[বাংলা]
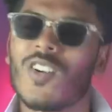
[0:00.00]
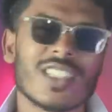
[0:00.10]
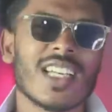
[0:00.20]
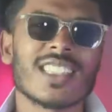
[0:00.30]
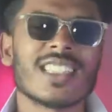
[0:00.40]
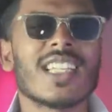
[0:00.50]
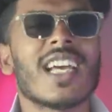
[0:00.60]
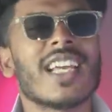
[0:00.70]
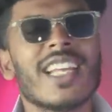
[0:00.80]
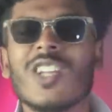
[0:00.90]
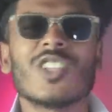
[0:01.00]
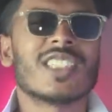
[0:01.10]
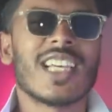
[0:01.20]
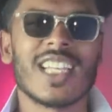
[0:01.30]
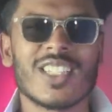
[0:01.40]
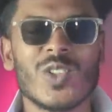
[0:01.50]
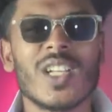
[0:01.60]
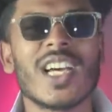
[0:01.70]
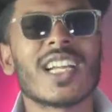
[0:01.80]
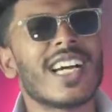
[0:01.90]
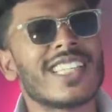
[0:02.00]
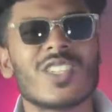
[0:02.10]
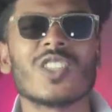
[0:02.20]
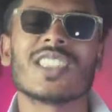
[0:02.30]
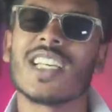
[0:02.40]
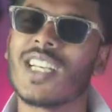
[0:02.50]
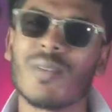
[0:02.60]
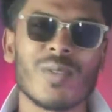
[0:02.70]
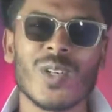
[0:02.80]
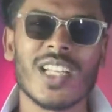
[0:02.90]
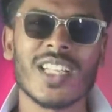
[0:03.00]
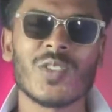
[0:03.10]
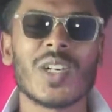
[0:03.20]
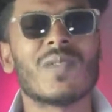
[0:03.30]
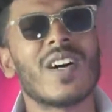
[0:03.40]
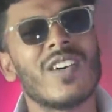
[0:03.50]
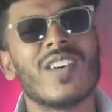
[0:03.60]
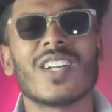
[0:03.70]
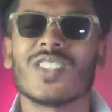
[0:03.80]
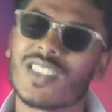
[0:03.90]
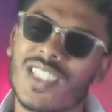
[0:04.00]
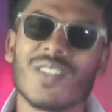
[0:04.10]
কথায় আছে না ইল্লত যায় না ধুলে আর খাইজলত যায় না মোলে তোমার বাবা মারও সেম